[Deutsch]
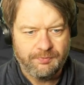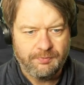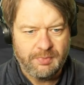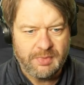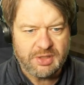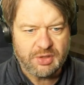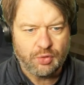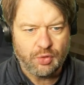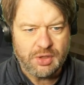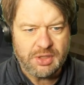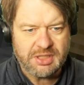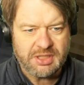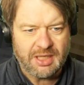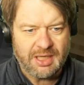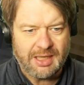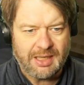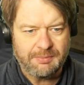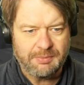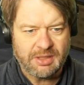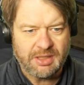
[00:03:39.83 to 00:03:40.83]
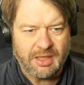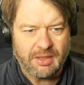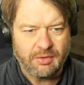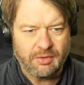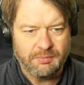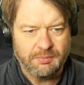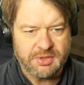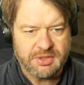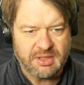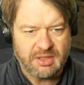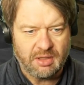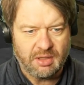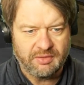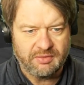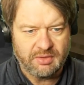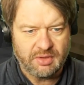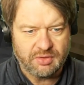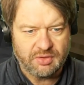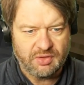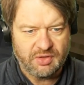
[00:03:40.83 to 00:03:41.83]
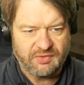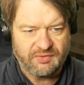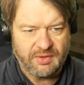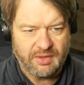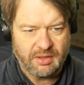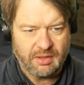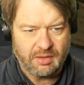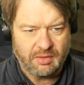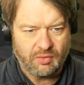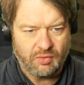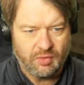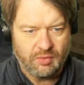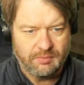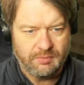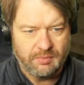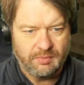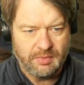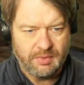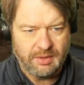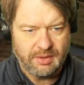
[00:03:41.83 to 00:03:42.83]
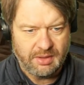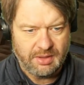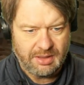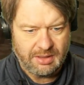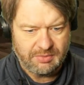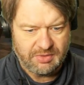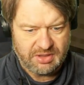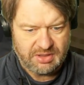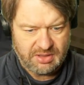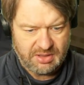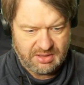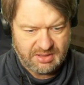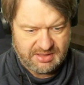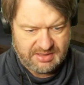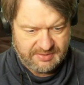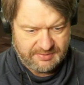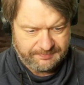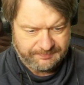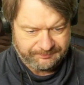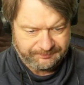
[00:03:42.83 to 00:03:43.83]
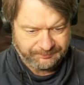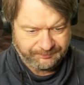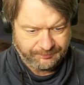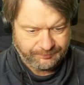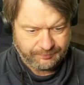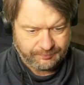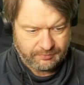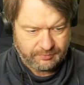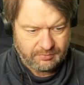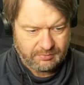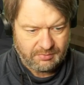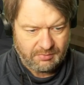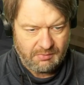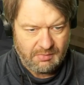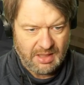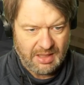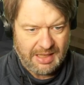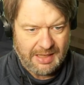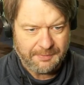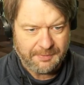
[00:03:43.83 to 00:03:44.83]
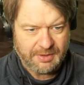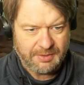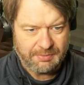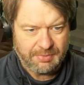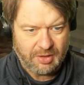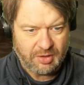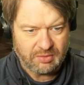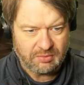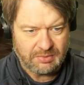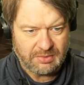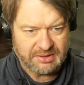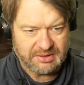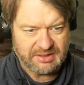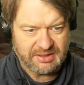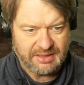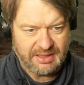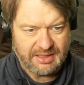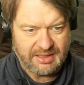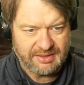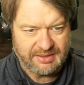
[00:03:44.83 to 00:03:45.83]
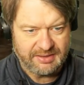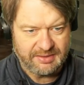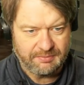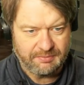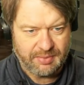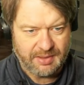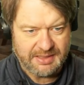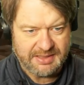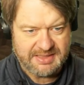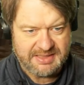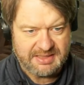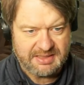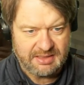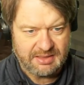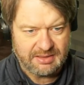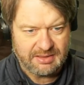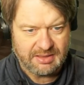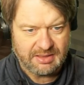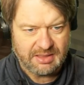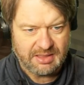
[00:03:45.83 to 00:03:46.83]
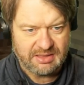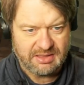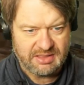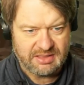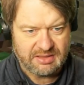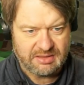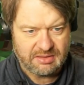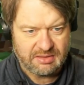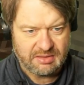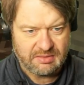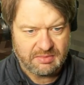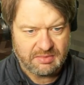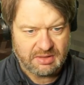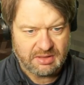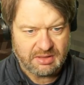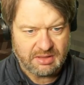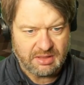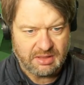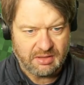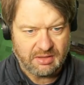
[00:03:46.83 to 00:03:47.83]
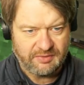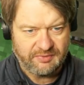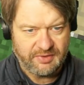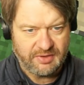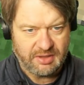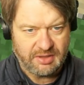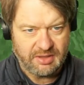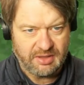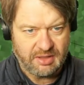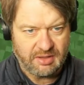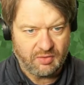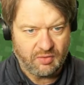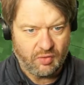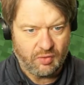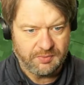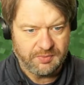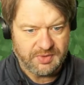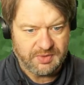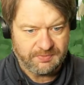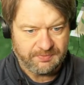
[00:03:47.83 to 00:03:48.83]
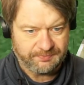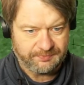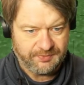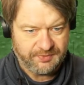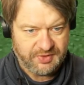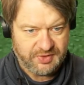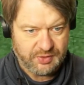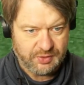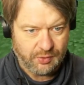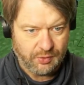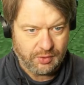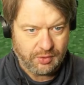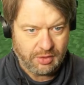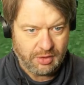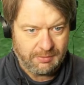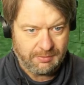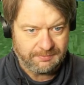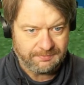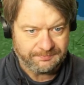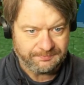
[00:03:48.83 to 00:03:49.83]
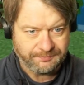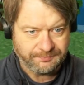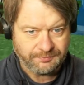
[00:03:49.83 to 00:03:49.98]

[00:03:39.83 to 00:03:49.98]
mich durchgraben kann und mich dann auch natürlich wieder nach oben, indem ich hier diese abgebauten Materialien platziere, kann ich dann auch wieder hier nach oben zurückkommen.